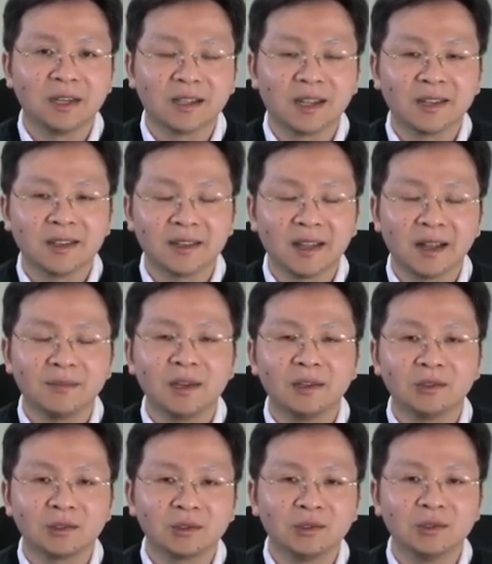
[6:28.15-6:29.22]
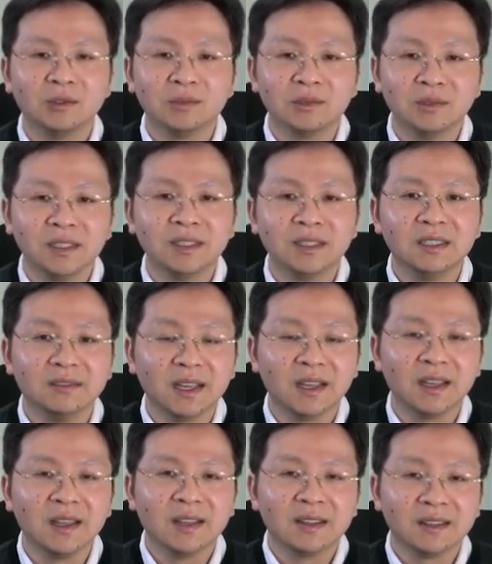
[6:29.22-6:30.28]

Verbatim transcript: 让他在谈判中处于不利地位。